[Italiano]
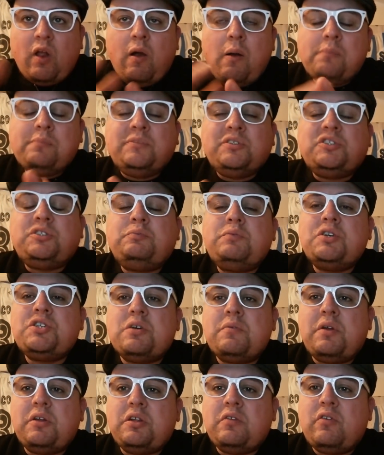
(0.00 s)
Mi dispiace
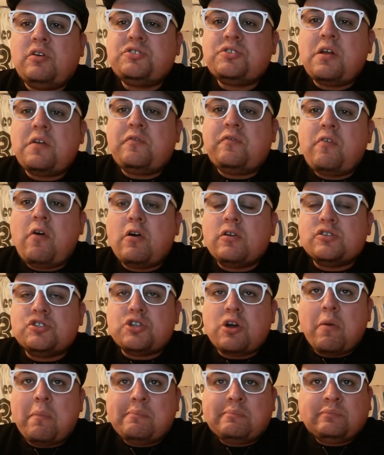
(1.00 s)
per i tifosi del
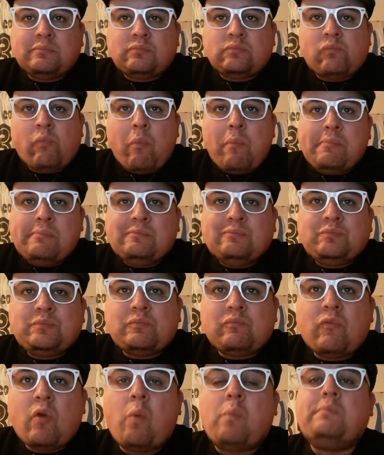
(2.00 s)
Foggia.
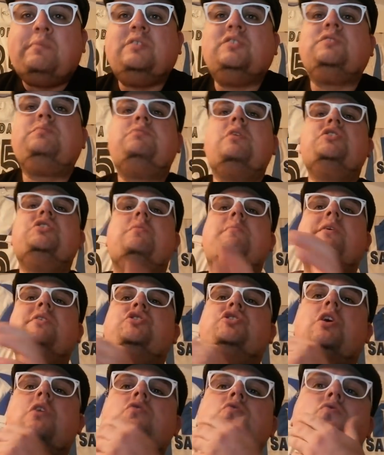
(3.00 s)
Mi dispiace per
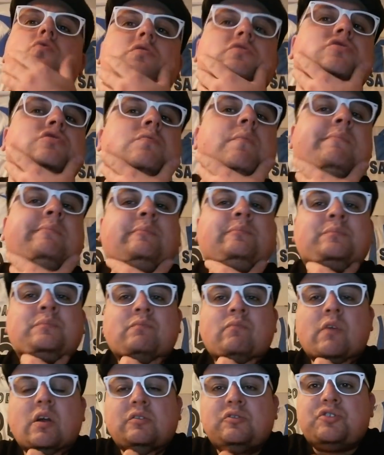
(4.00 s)
Gianlux
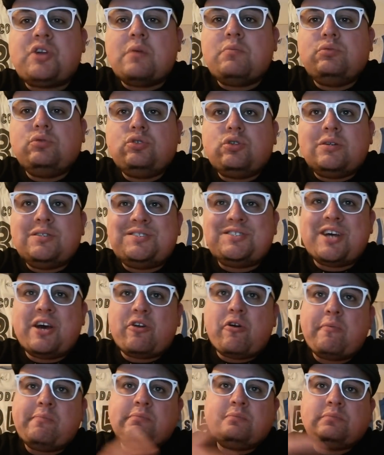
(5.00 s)
3.0.